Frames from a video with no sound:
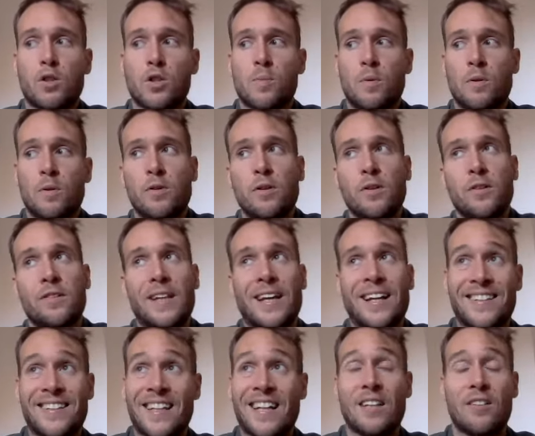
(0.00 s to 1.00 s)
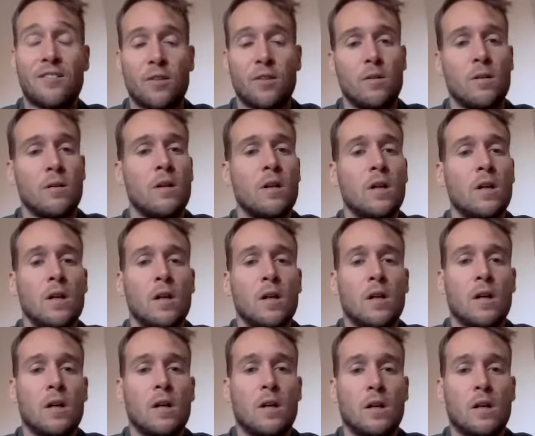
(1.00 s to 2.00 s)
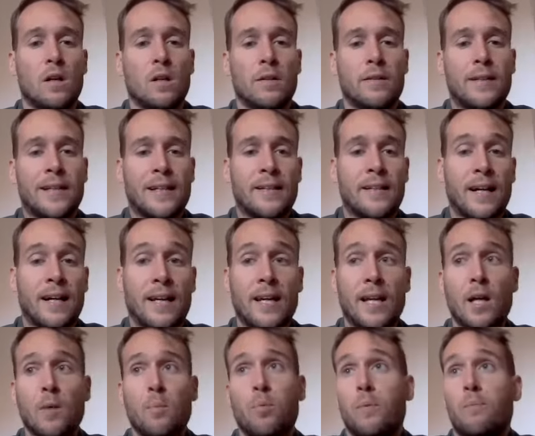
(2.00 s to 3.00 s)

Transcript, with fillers: que je pense que c'est intéressant euh, d'aller derrière.